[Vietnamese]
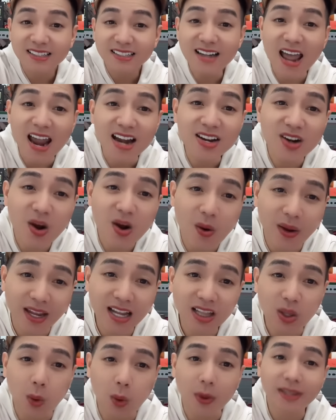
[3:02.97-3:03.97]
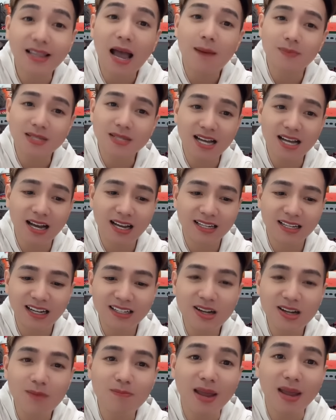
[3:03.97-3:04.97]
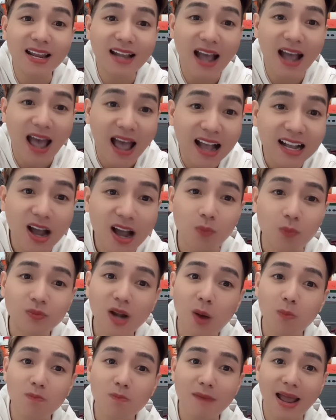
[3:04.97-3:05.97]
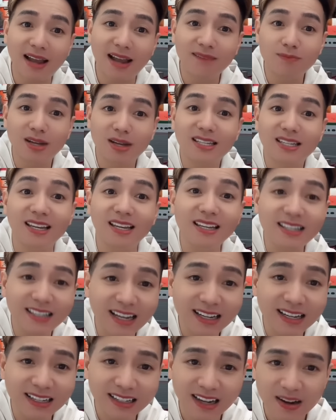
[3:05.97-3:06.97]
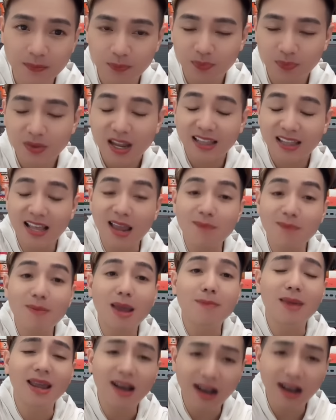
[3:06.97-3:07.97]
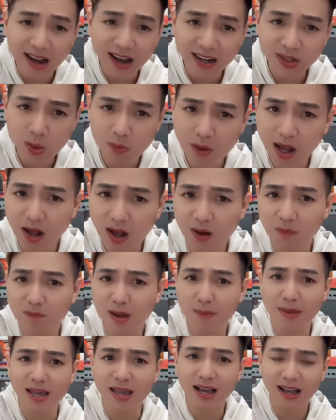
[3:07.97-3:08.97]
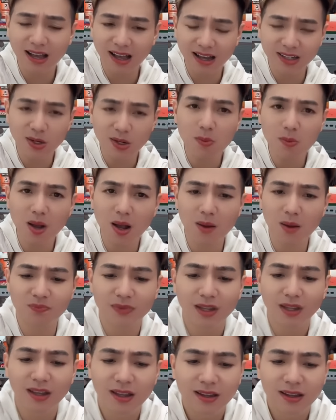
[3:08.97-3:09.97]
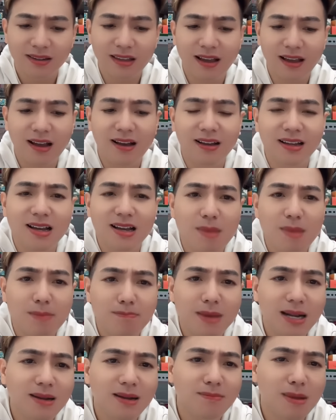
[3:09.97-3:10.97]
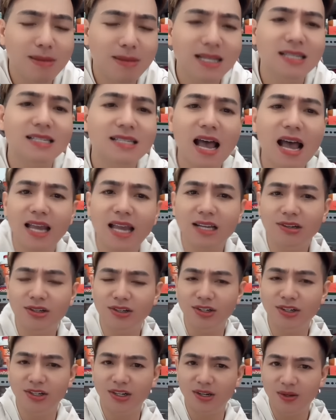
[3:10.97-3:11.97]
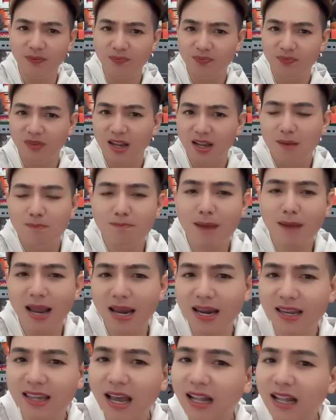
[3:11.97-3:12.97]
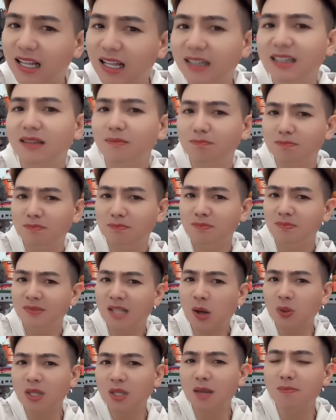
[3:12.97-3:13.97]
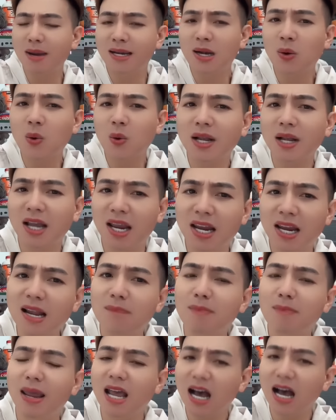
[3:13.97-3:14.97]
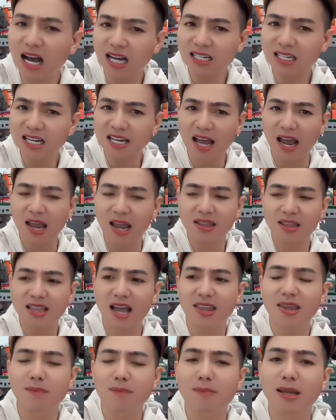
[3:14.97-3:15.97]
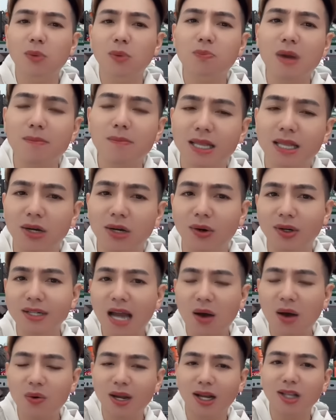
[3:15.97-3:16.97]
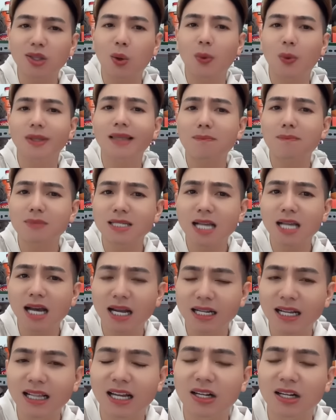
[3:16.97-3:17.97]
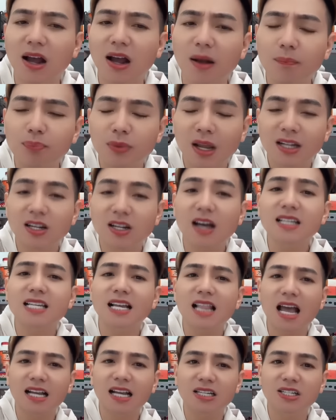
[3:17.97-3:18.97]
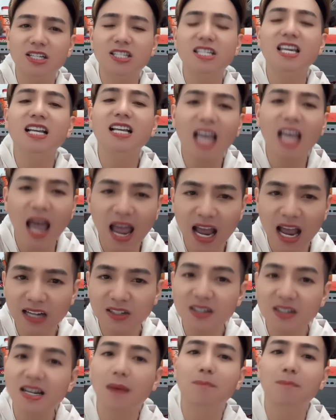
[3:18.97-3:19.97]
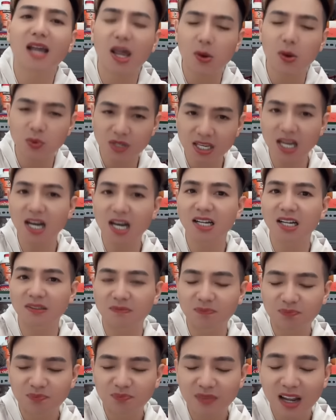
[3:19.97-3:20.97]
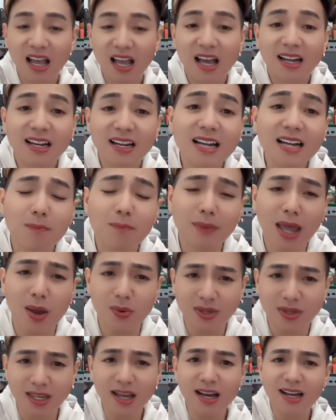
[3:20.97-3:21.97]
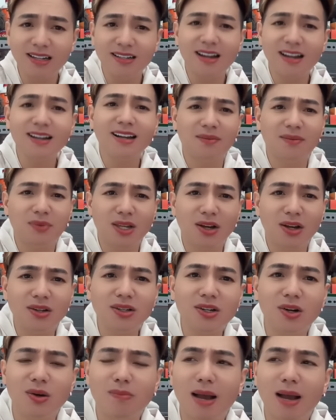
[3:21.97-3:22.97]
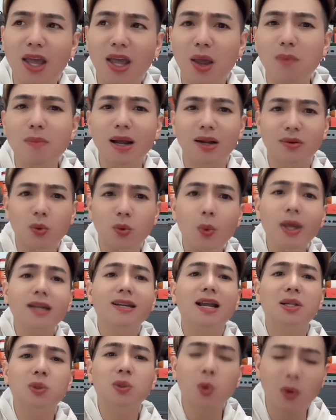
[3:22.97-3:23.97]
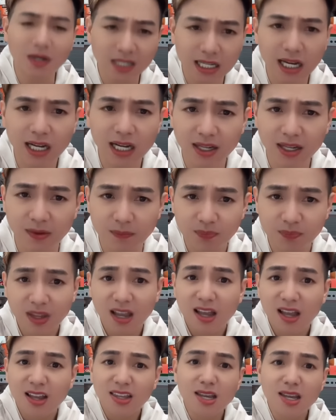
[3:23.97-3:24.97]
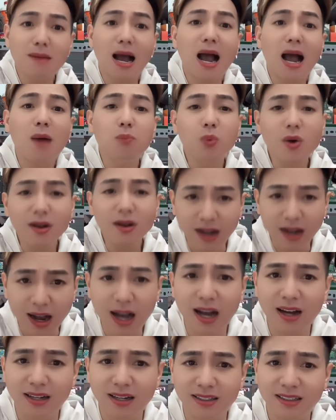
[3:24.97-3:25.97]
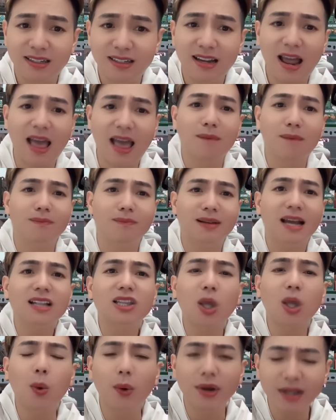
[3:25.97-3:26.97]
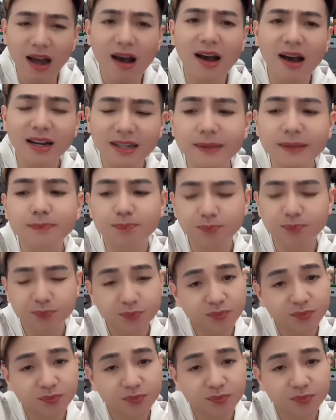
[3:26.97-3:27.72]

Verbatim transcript: để rồi cái tuổi tam sơn đó nó bị cả cộng đồng mạng mà chỉ trích á thì mày bị hớ đúng không mày bị hớ đúng không trời ơi mày binh mà binh sai người nữa mày chắc là ừ, đầu tiên mày đâu có nghĩ là bị hớ như vậy tại vì mày lúc đó mày tưởng đâu là cái tuổi tam sơn đó là nó nó sẽ là người chiến thắng nó nằm kèo trên nó nằm kèo trên nó là những người mà kiểu mà quyết định cuộc chơi nhưng mà không có ngờ là cái tuổi nó đó